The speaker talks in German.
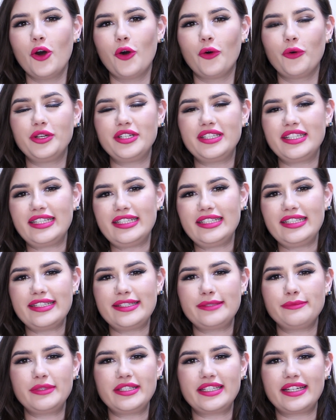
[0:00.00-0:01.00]
Und in
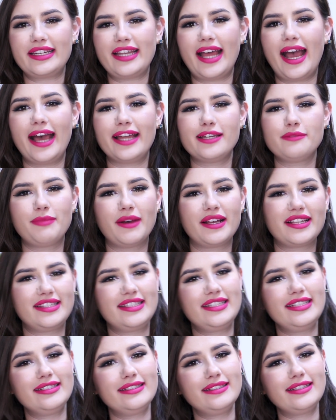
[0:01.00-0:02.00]
diesem Internat
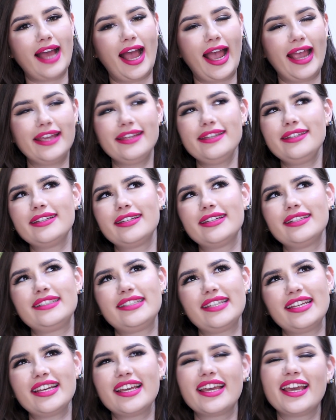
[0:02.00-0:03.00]
passieren einige
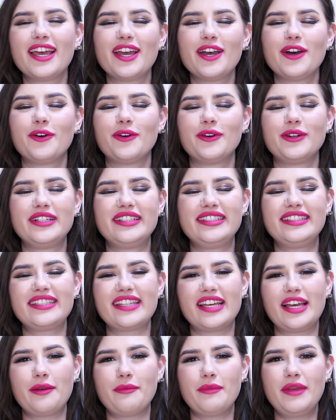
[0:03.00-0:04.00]
Dinge und
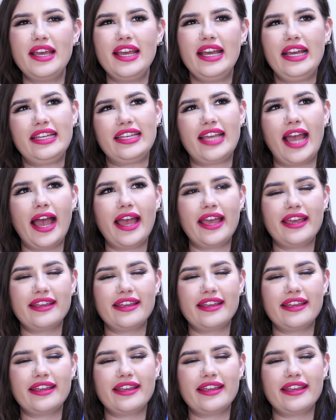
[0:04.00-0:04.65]
ähm, ja,